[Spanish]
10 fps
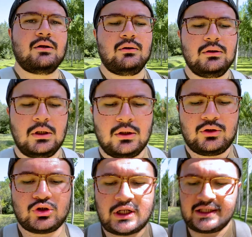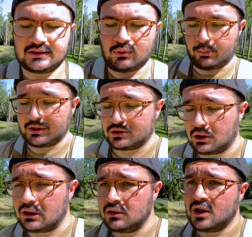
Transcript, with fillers: ¿no? Dos cañas por persona.